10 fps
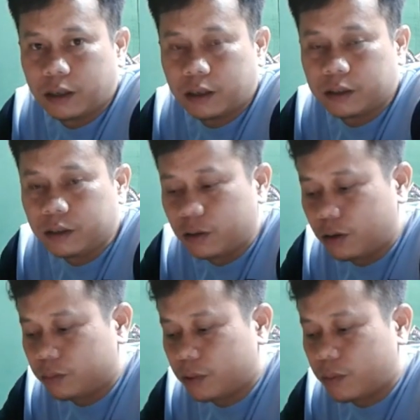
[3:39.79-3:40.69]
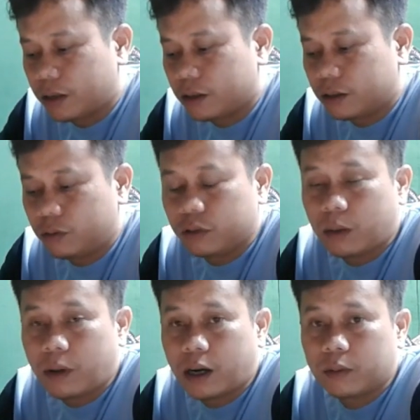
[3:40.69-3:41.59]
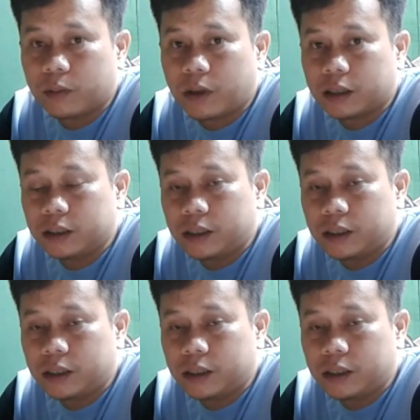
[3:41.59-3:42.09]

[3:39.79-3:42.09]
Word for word: kayak jenggot memang yang diutamakan memang